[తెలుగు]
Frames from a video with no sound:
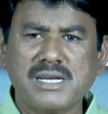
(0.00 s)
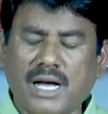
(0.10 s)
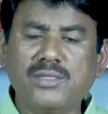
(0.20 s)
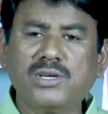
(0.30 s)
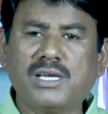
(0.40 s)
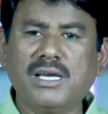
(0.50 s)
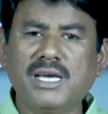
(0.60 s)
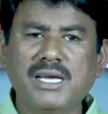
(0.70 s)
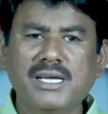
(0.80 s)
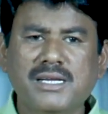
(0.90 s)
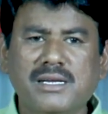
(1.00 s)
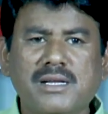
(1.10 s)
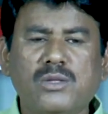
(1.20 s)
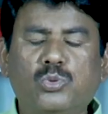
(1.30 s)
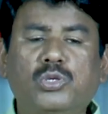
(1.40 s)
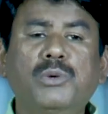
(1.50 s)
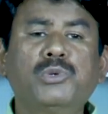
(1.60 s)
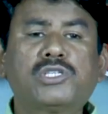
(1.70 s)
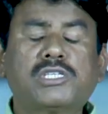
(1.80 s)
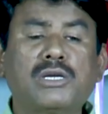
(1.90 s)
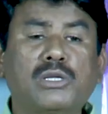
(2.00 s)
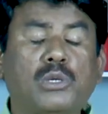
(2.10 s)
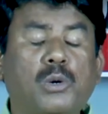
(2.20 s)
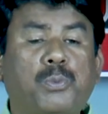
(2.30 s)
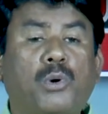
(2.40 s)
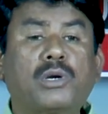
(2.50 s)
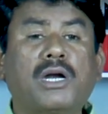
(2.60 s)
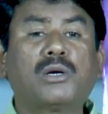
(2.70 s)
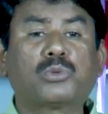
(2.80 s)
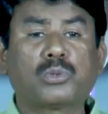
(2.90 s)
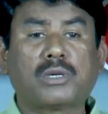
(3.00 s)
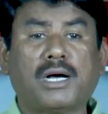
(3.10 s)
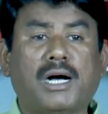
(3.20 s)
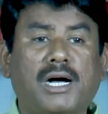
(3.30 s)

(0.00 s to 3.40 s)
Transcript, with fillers: అందుకే దేవుని సన్నిధిలో పోరాడుతున్న